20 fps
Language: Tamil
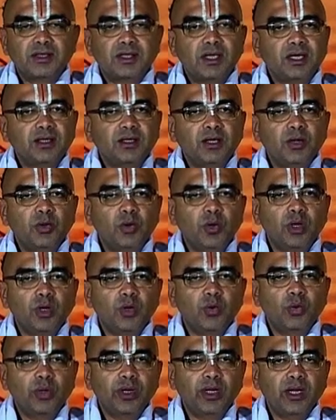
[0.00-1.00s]

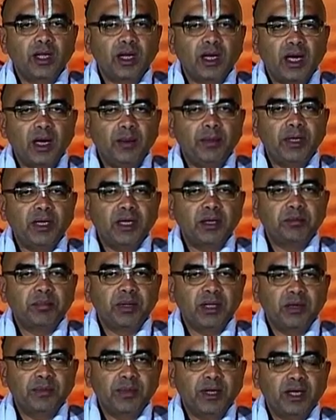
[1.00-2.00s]
சீதையோட கூடின
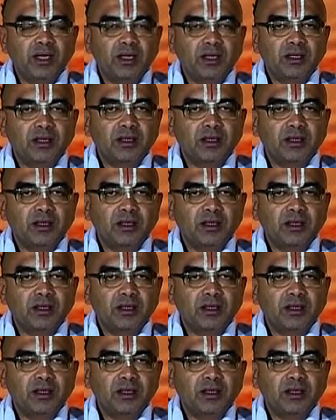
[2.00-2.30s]
ராமனின் பெருமை